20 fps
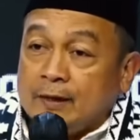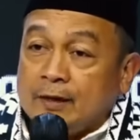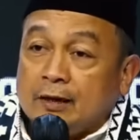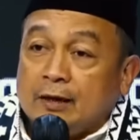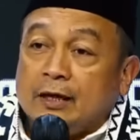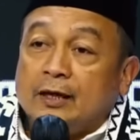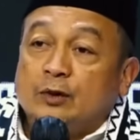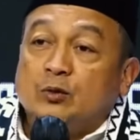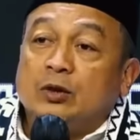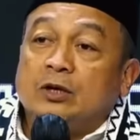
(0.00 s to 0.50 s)

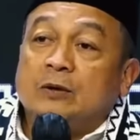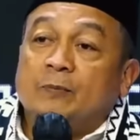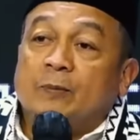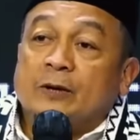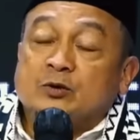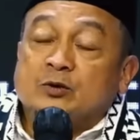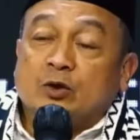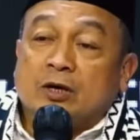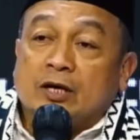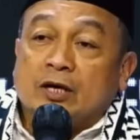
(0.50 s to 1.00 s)
Itu ada
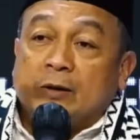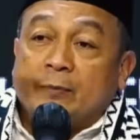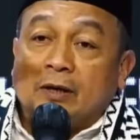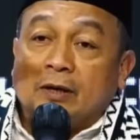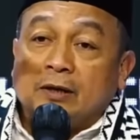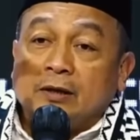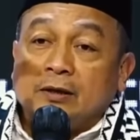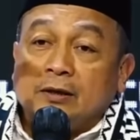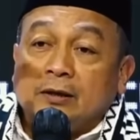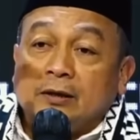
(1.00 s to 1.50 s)
pasukan
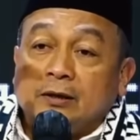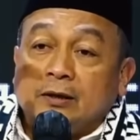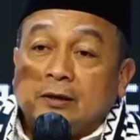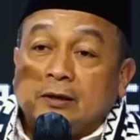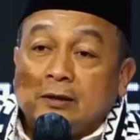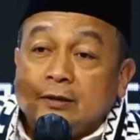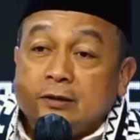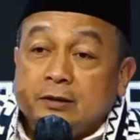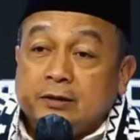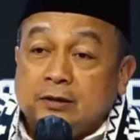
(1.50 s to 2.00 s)
apa?
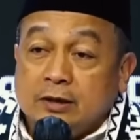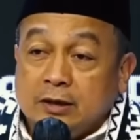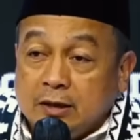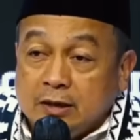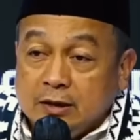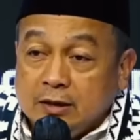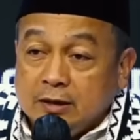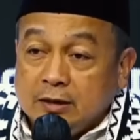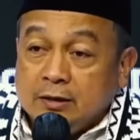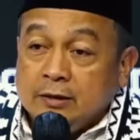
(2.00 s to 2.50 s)

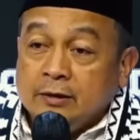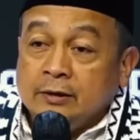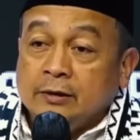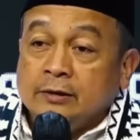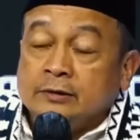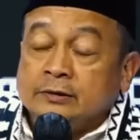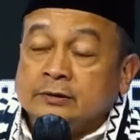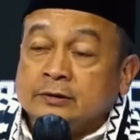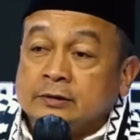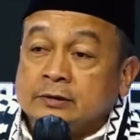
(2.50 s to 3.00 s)
Jin,
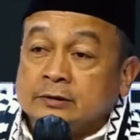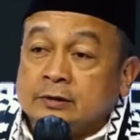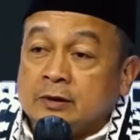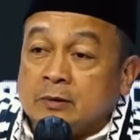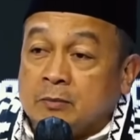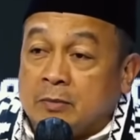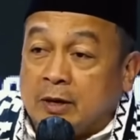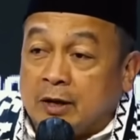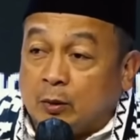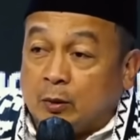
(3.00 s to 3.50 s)

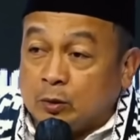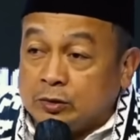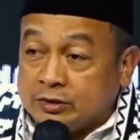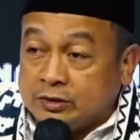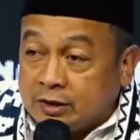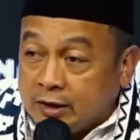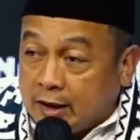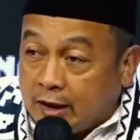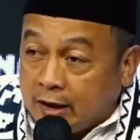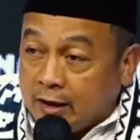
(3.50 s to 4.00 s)

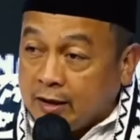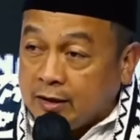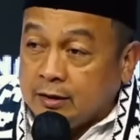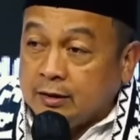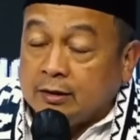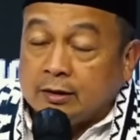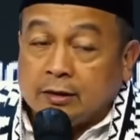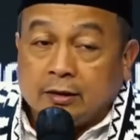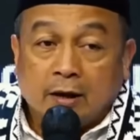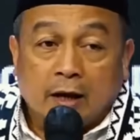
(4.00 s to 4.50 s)
manusia,
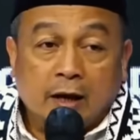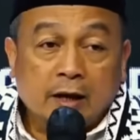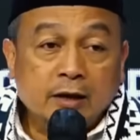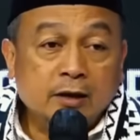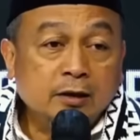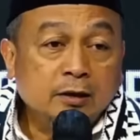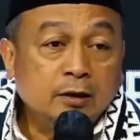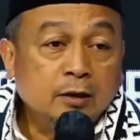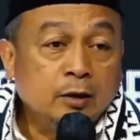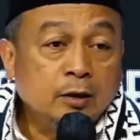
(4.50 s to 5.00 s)

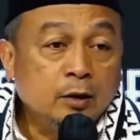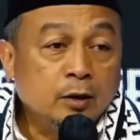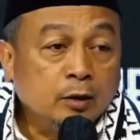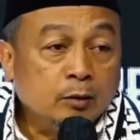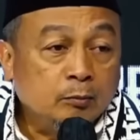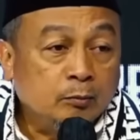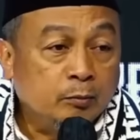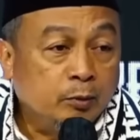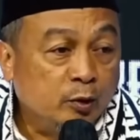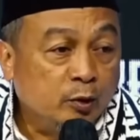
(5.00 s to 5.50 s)
dan
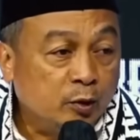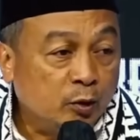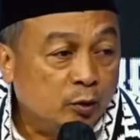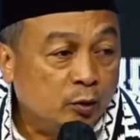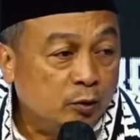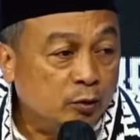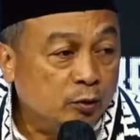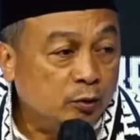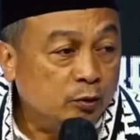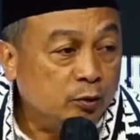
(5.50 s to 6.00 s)

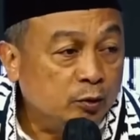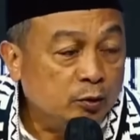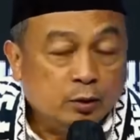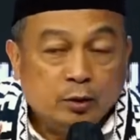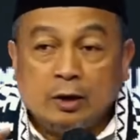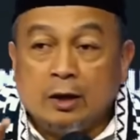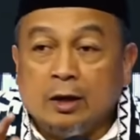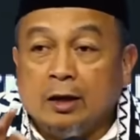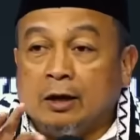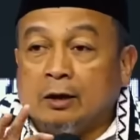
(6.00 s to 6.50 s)
burung.
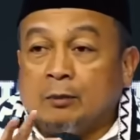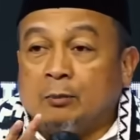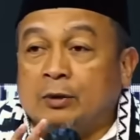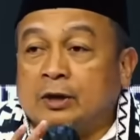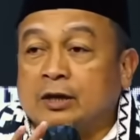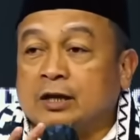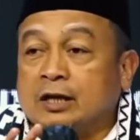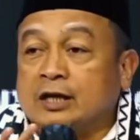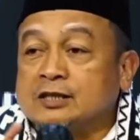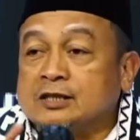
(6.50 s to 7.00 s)

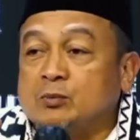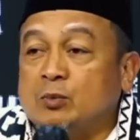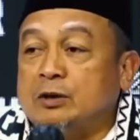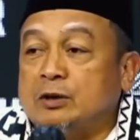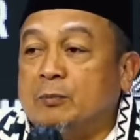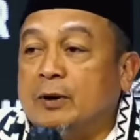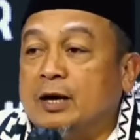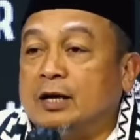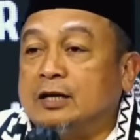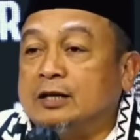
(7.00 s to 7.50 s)
Mereka semua
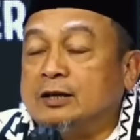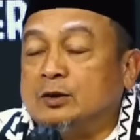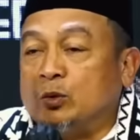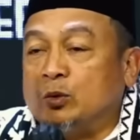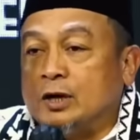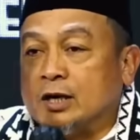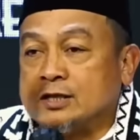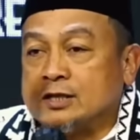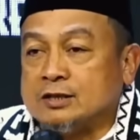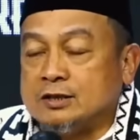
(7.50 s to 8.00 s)
dibagi
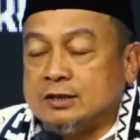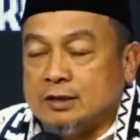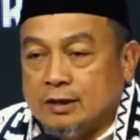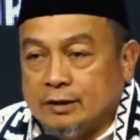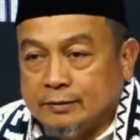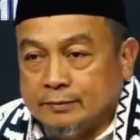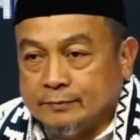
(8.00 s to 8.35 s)
tugasnya.